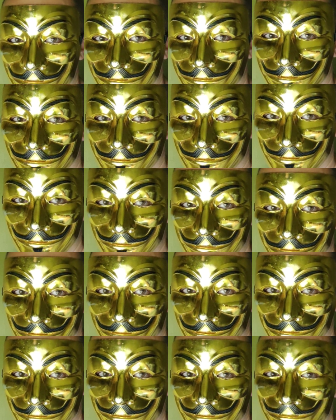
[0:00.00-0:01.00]
Po
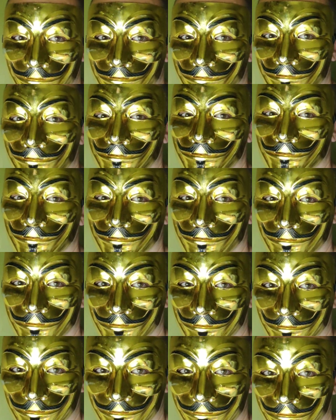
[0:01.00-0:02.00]
pierwsze, musisz być osobą
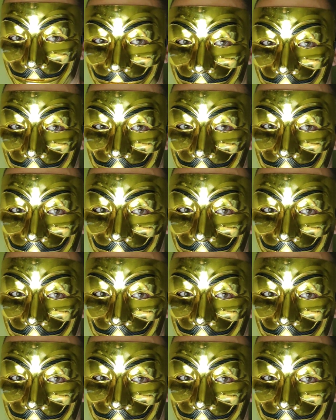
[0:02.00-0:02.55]
pełnoletnią,